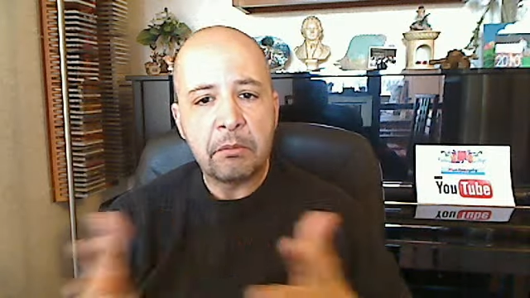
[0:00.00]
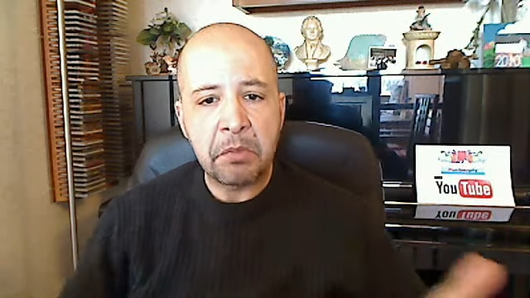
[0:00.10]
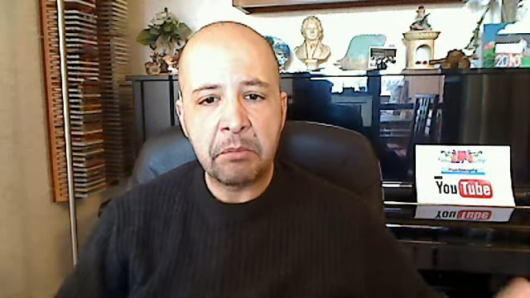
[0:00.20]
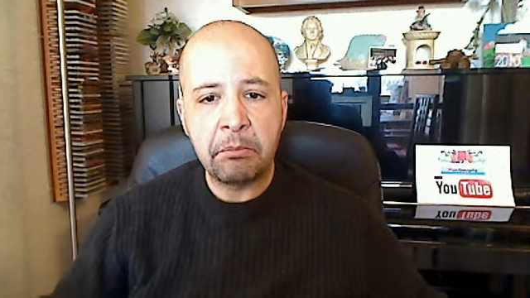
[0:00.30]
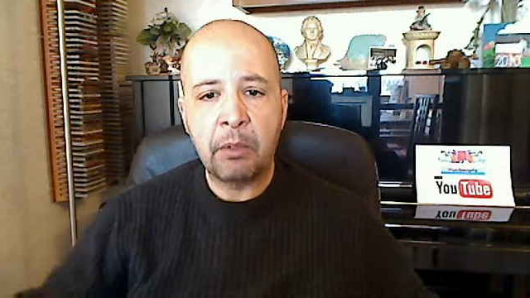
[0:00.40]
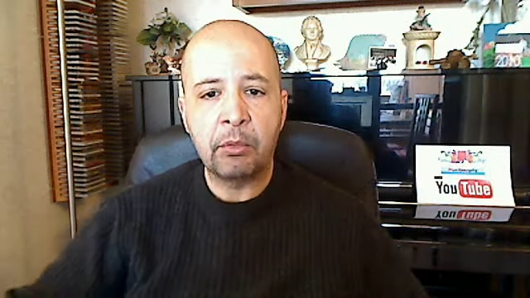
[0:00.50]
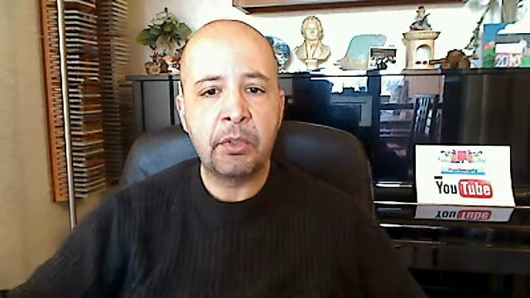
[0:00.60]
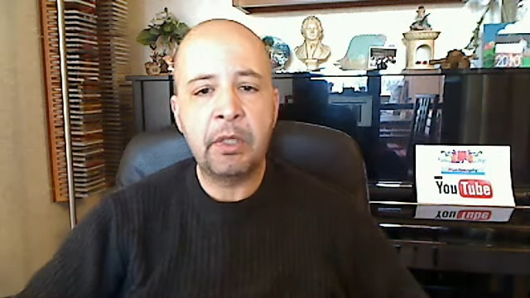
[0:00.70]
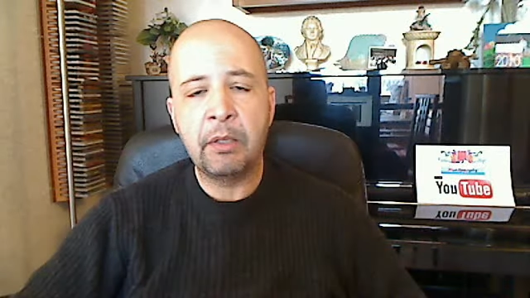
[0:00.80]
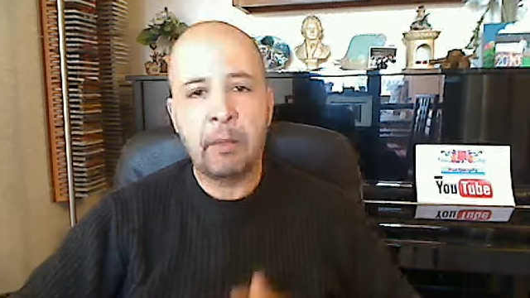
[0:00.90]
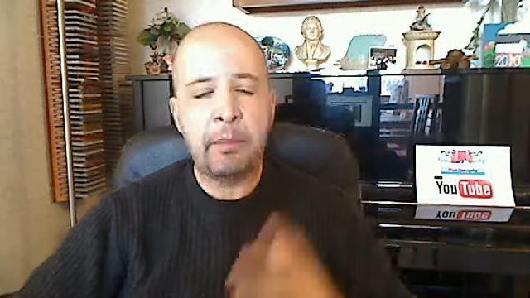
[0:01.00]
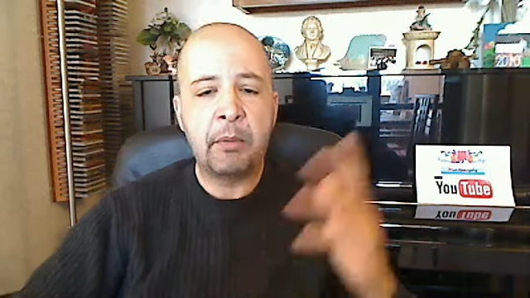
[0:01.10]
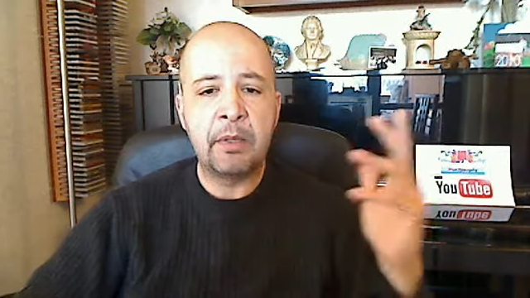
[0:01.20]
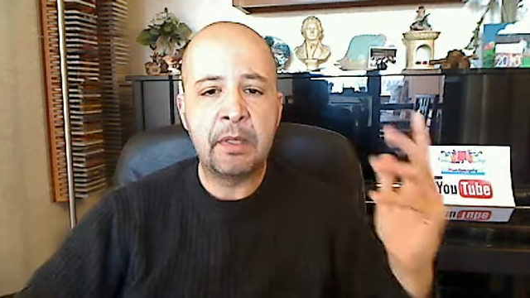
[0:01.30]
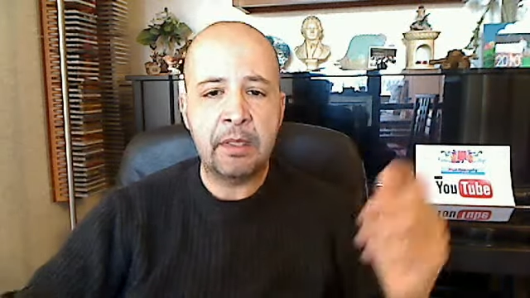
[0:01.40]
sbalorditivo, ne abbiamo
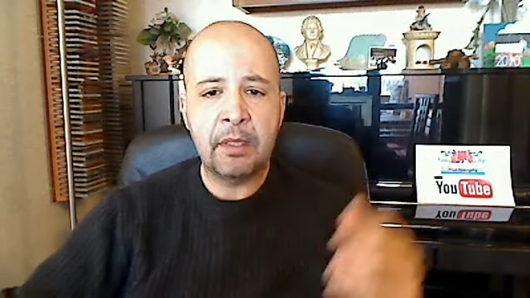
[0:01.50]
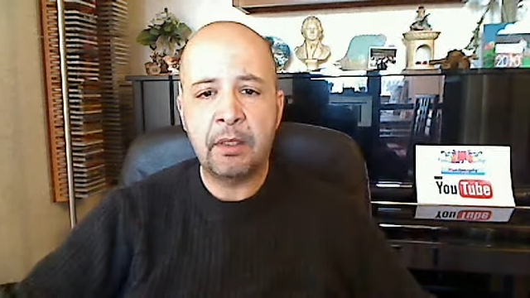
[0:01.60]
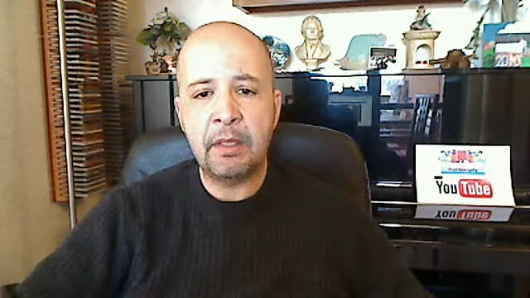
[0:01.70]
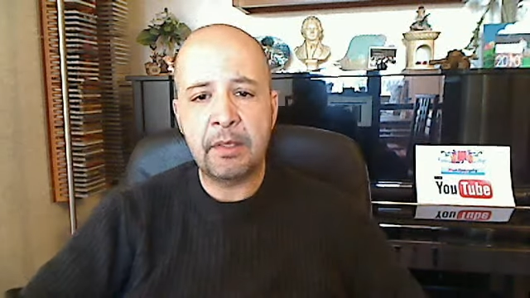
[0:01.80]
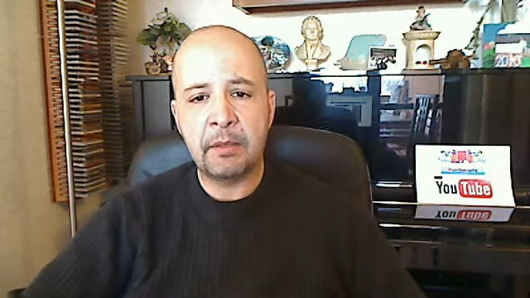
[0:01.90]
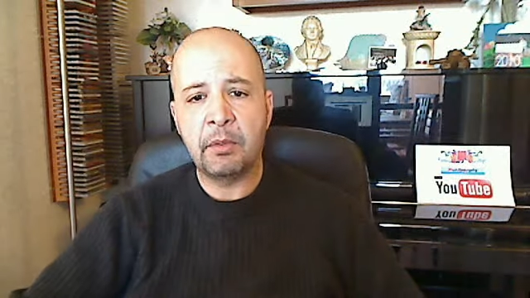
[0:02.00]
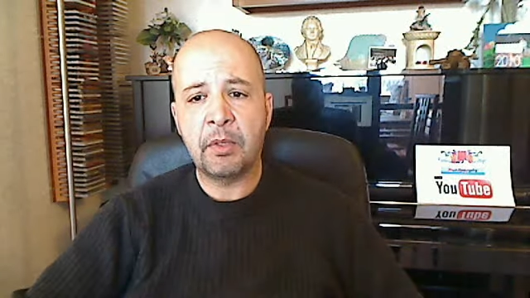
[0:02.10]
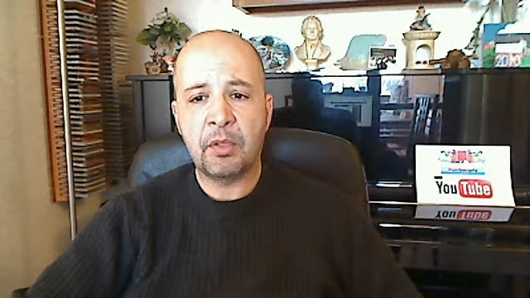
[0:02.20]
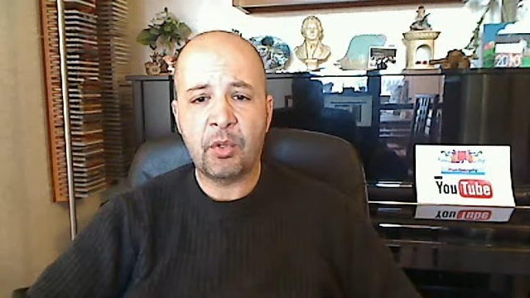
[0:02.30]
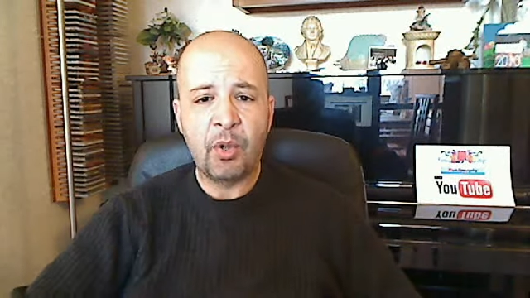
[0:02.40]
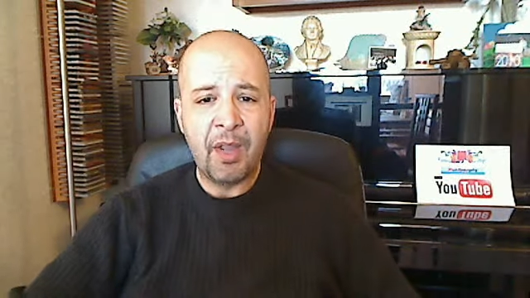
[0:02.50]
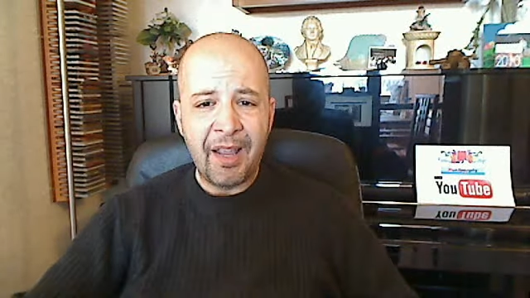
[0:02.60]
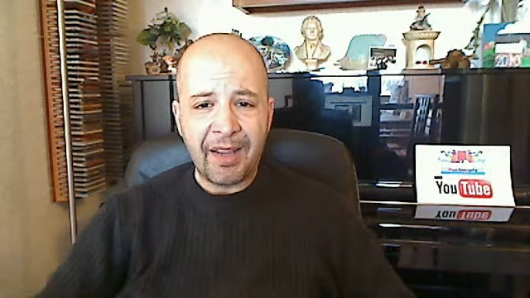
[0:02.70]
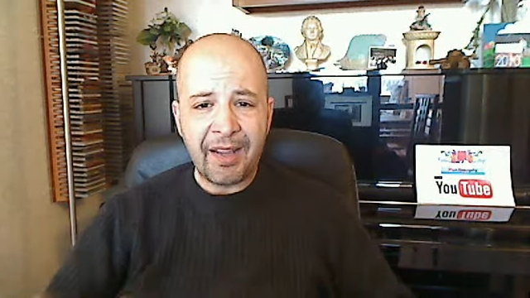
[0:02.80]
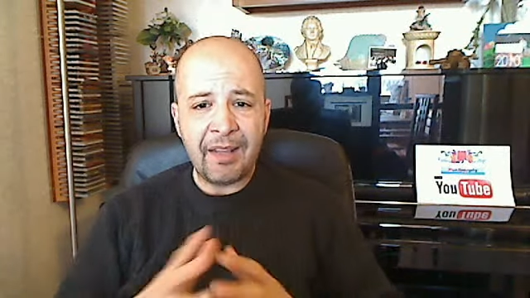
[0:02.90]
visti tantissimi di questo
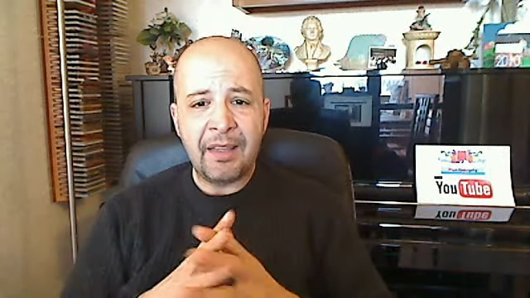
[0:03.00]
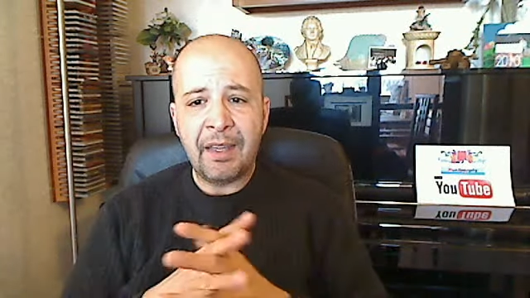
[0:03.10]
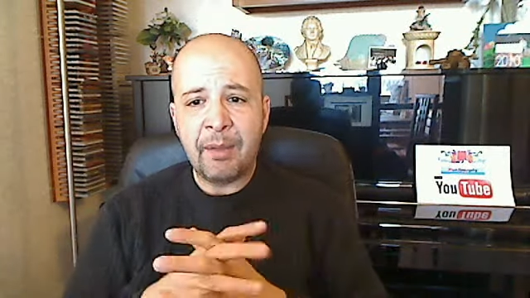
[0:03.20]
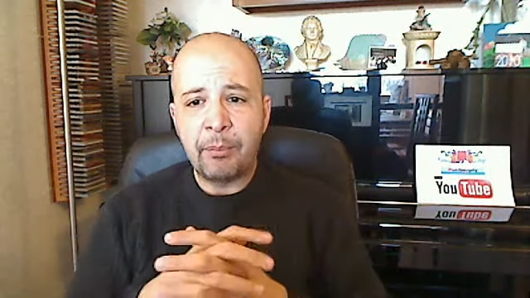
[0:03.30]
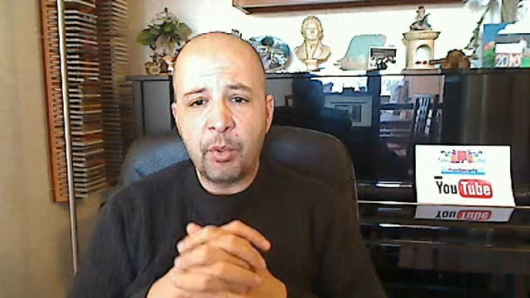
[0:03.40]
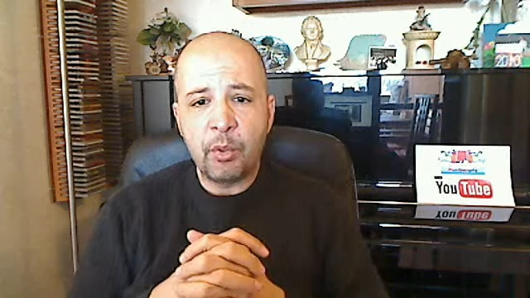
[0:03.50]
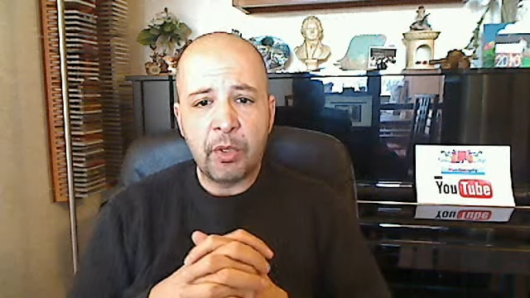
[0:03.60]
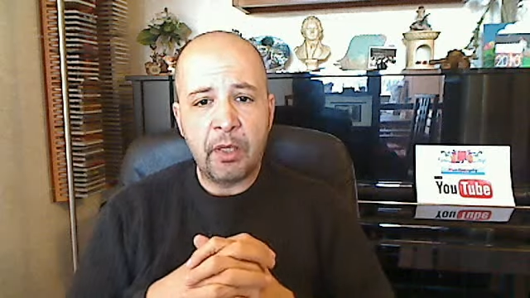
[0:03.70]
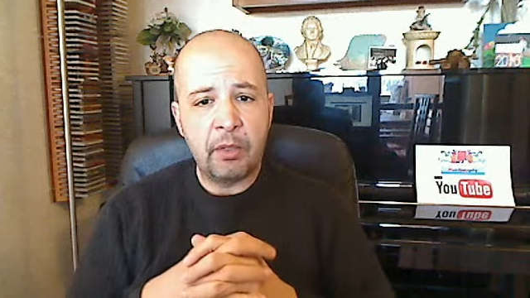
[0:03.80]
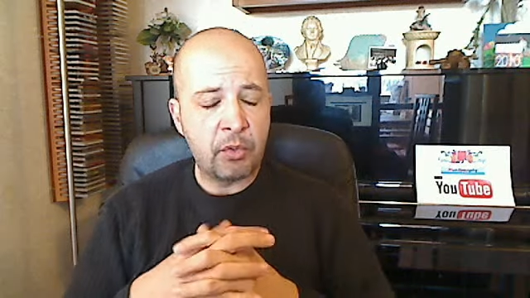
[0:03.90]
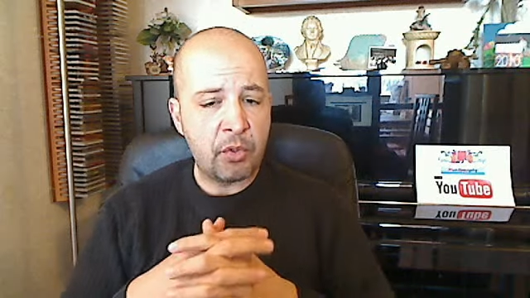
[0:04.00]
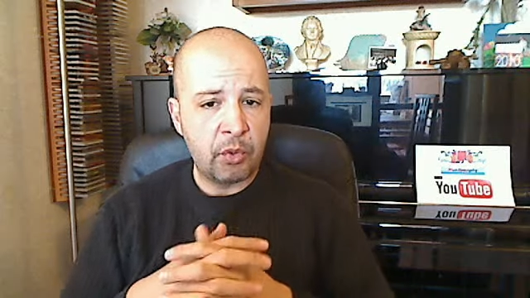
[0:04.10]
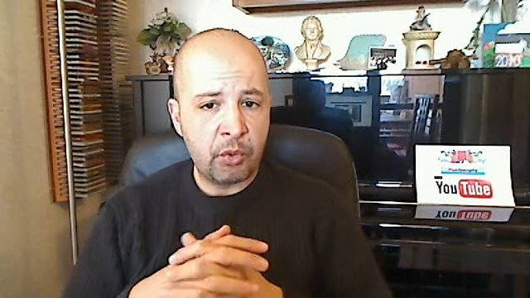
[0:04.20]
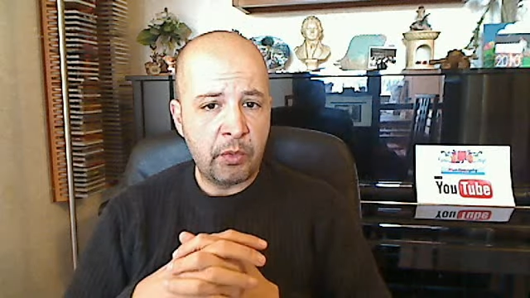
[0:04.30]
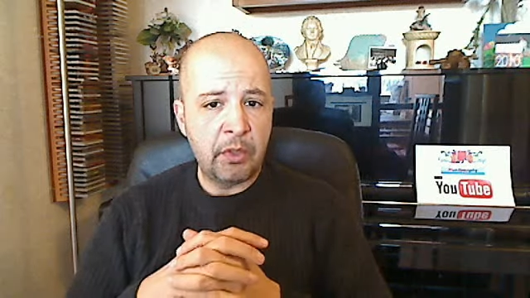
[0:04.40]
grande campione, io non sono
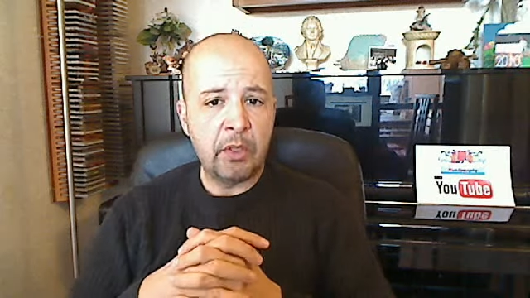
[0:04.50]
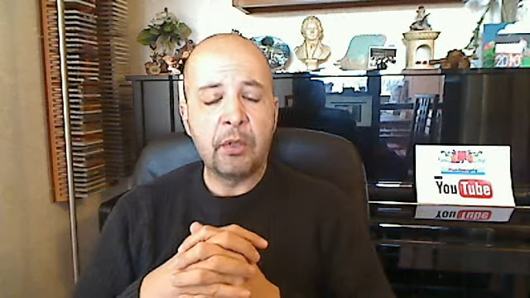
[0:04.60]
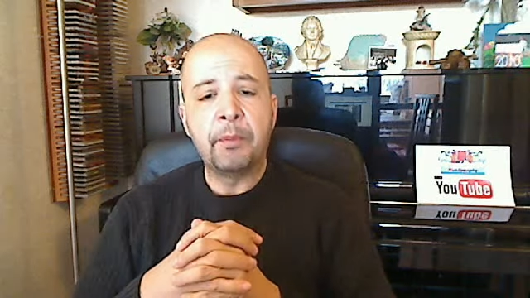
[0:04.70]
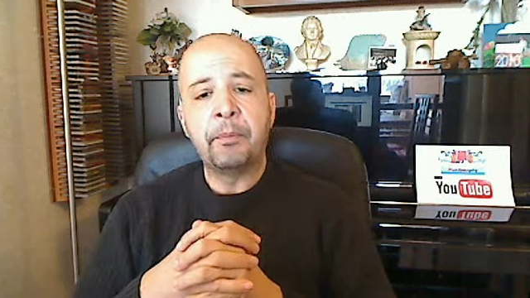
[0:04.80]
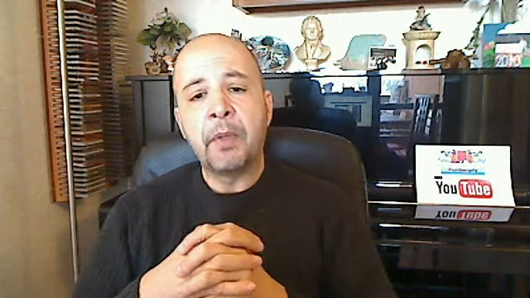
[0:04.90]
juventino,